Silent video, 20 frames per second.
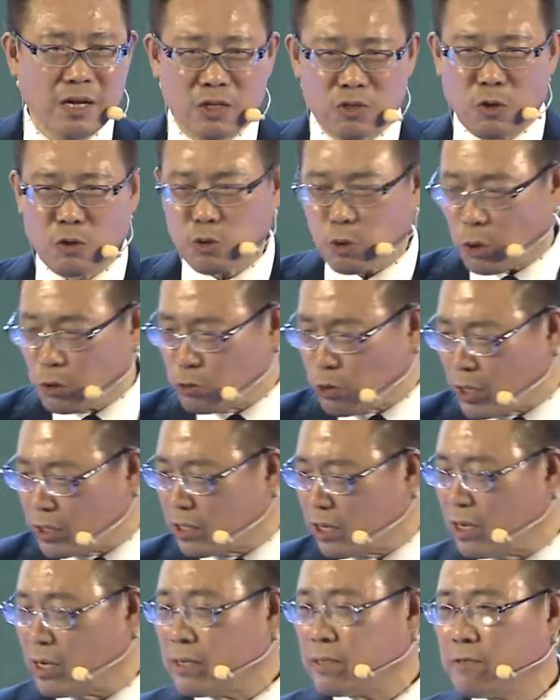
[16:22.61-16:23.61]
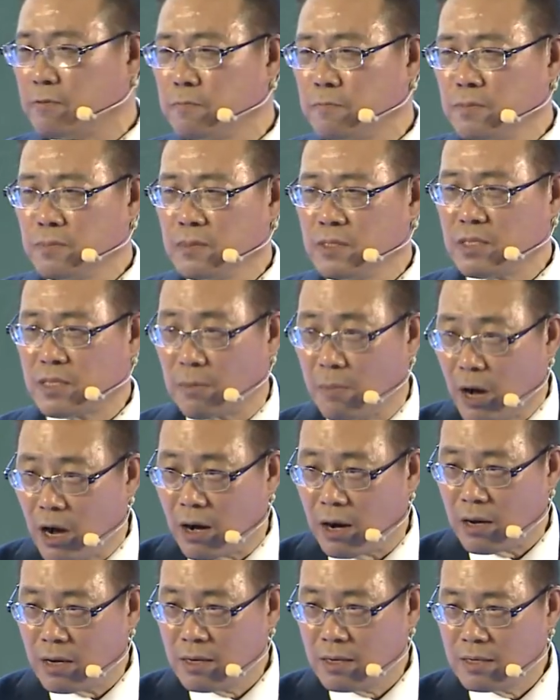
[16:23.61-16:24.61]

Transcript: 都纯粹的什么？